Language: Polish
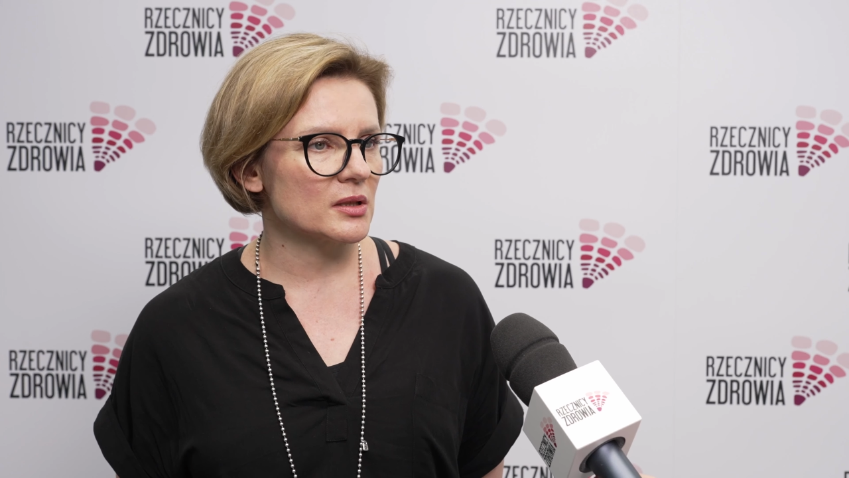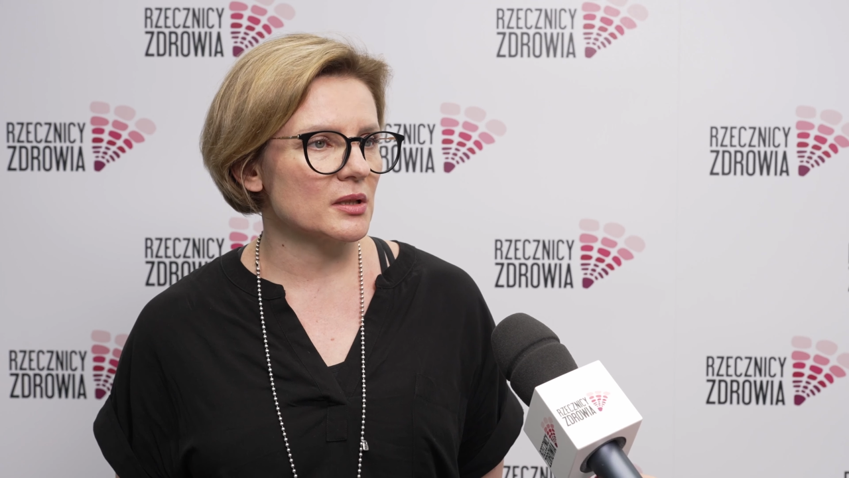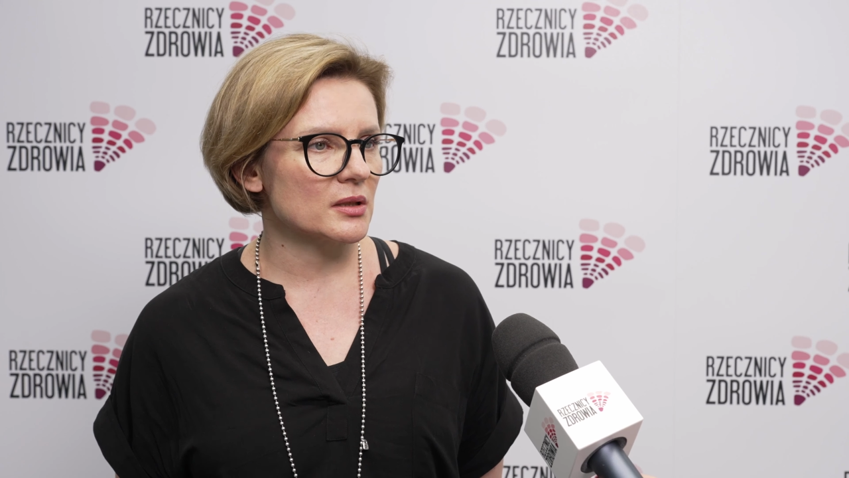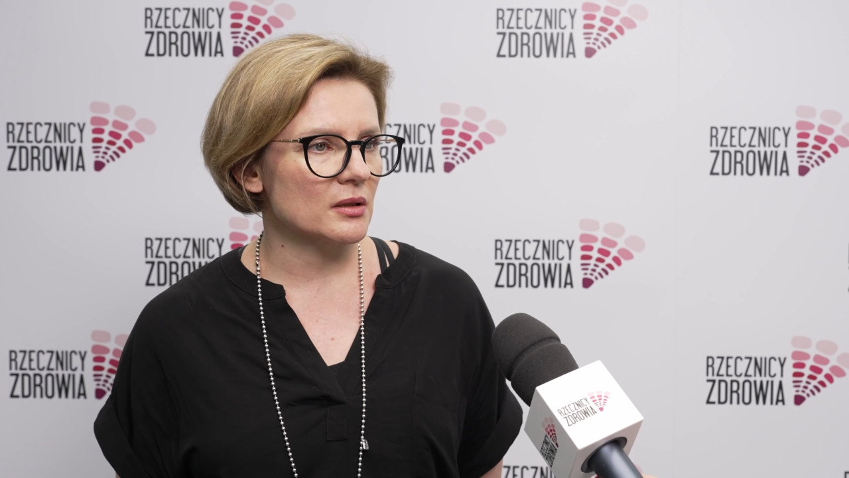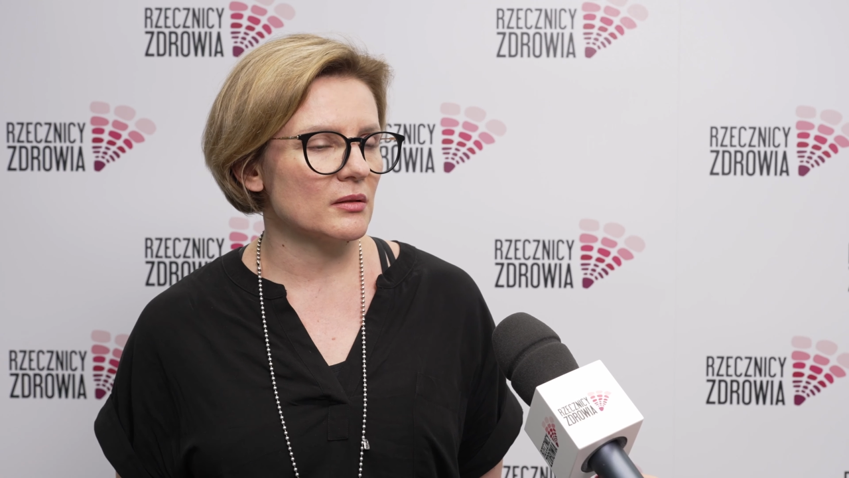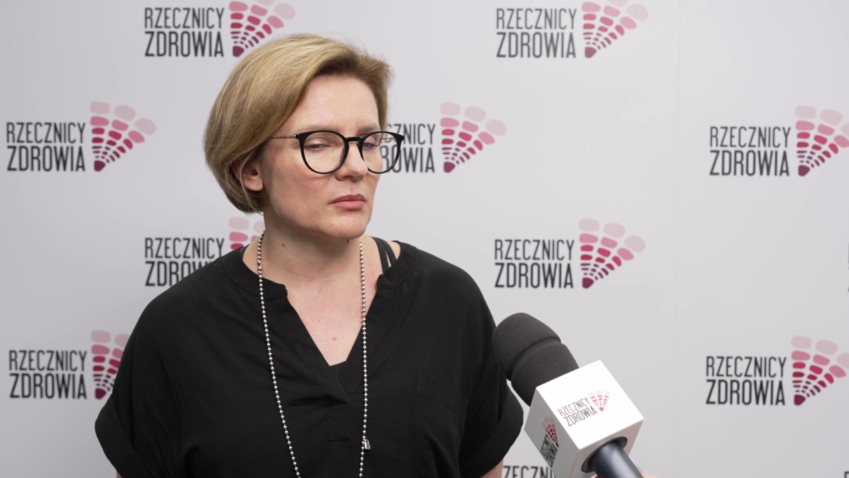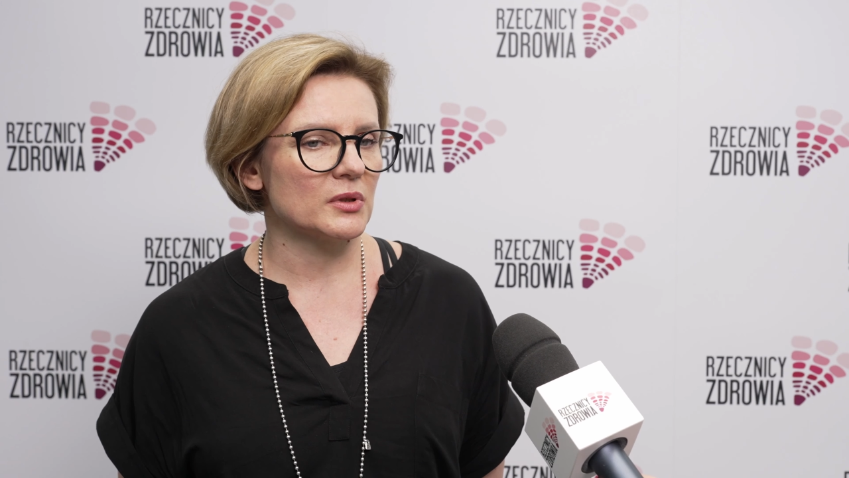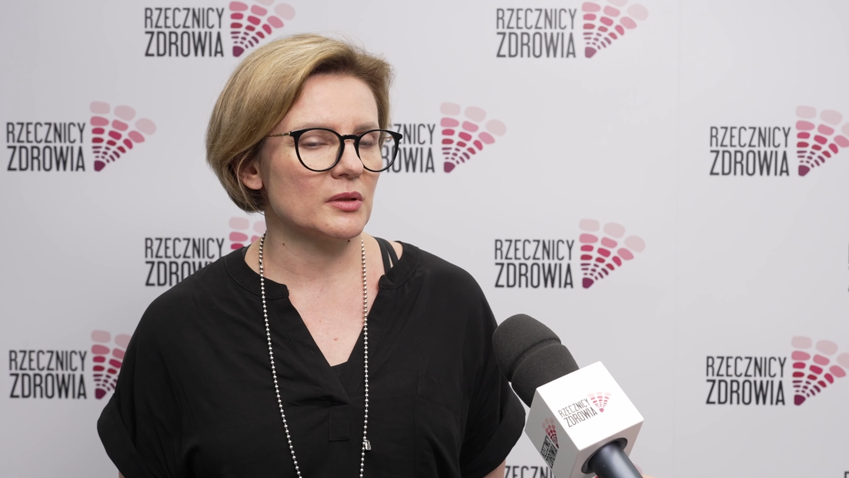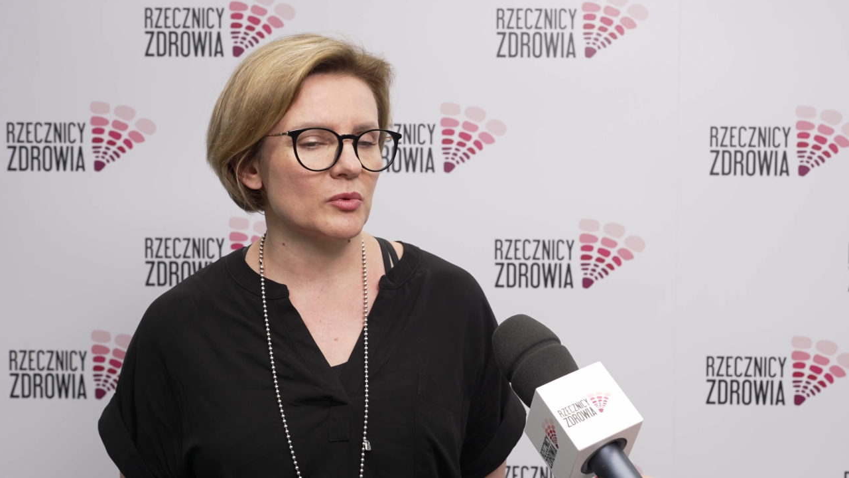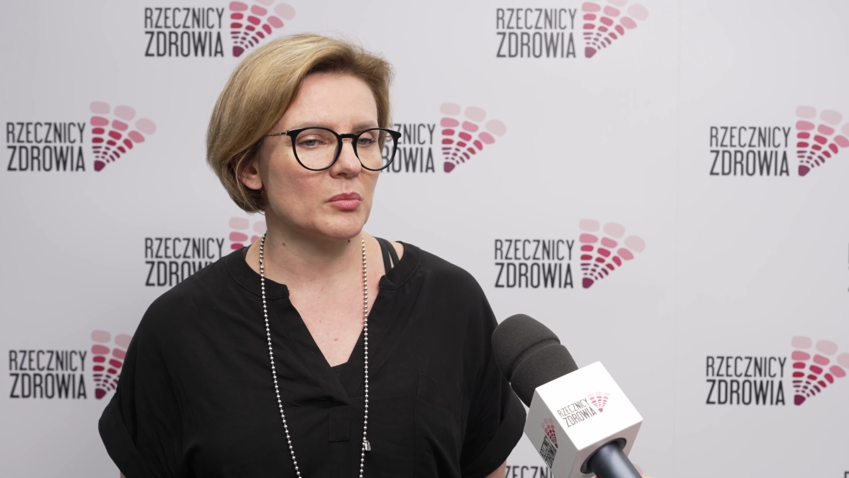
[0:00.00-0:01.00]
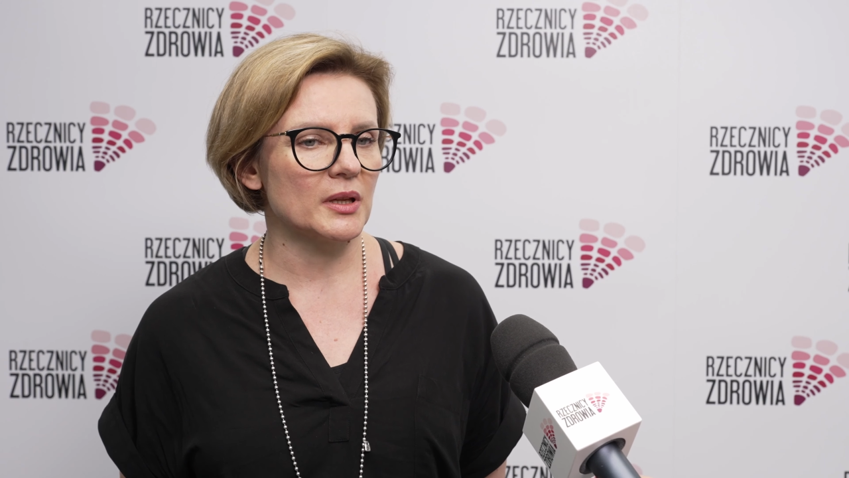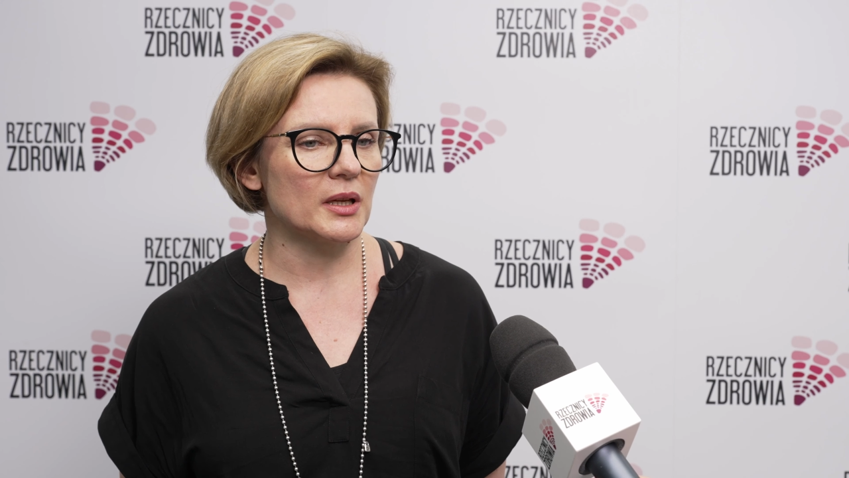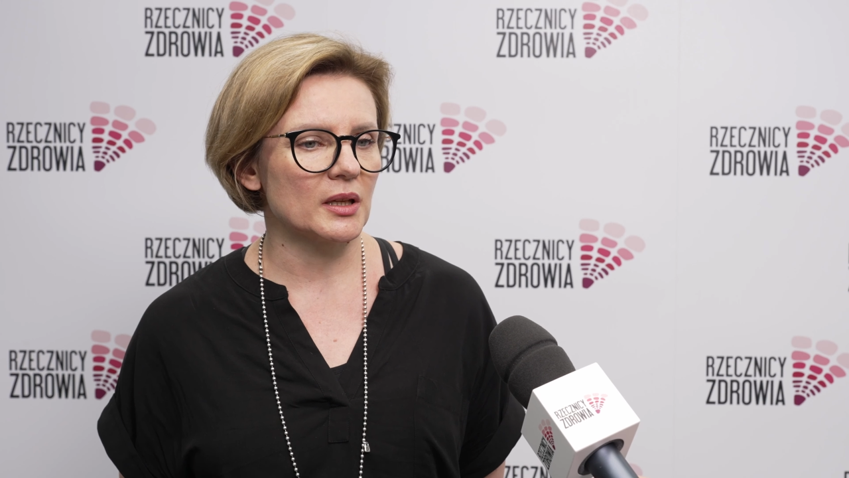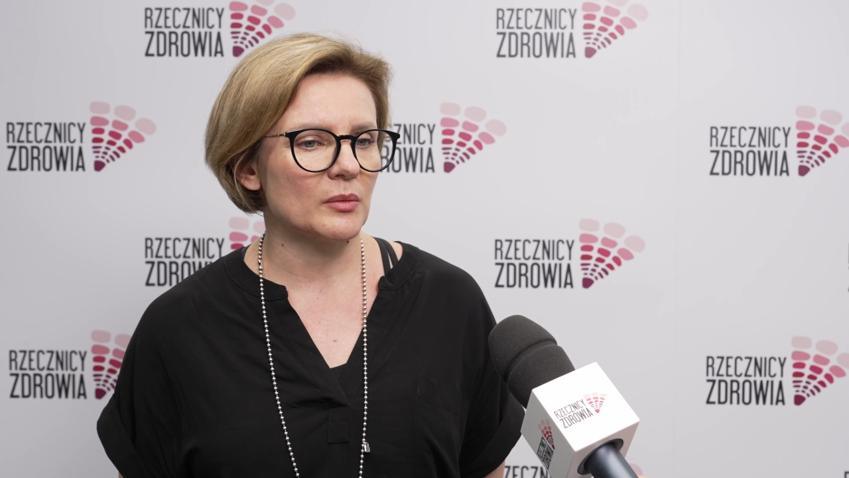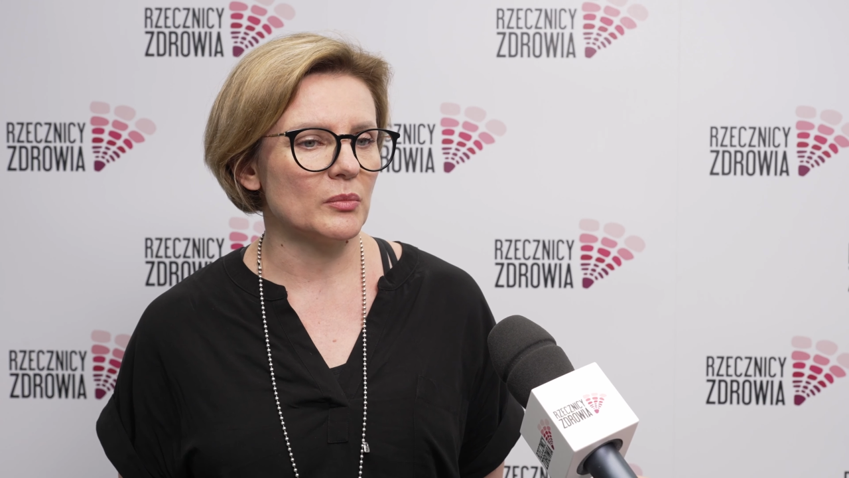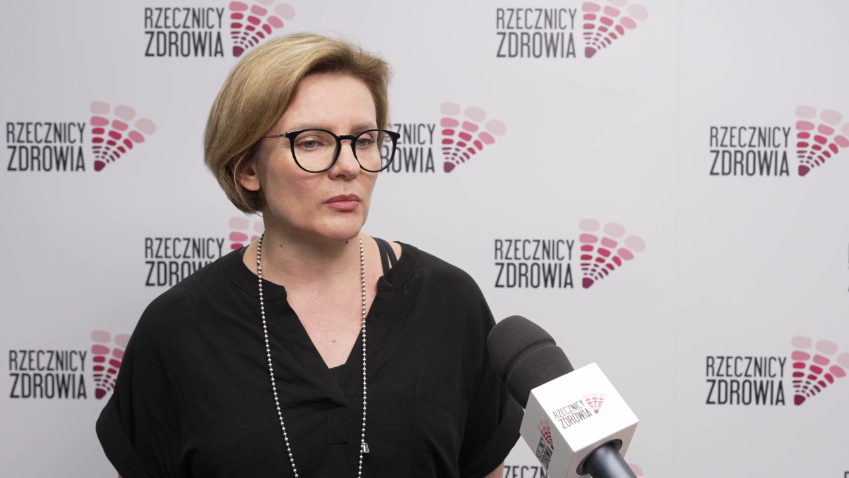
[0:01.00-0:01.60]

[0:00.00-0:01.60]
że tego typu badania